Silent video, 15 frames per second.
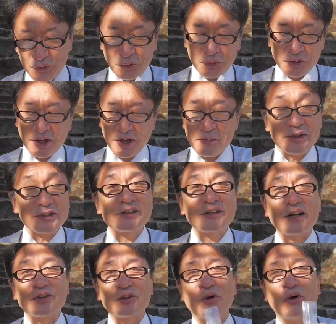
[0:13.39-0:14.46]
どうされます
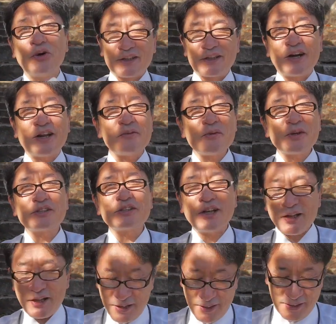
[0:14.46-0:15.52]
かと聞かれまし
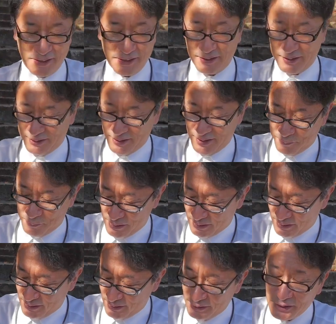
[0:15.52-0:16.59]
たねやっぱり
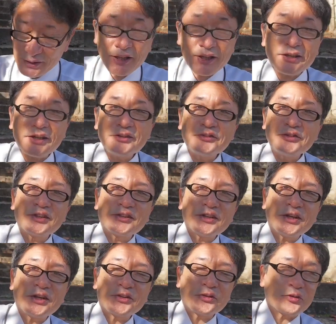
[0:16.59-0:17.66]
聞いていただけるんです
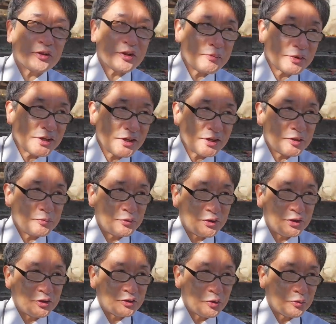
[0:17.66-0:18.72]
ねとろ生
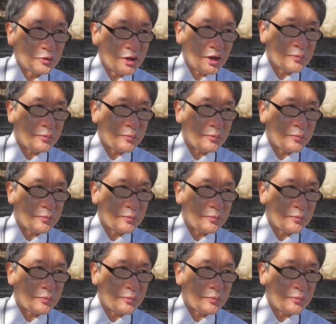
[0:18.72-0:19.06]
ケーキプリンともなれ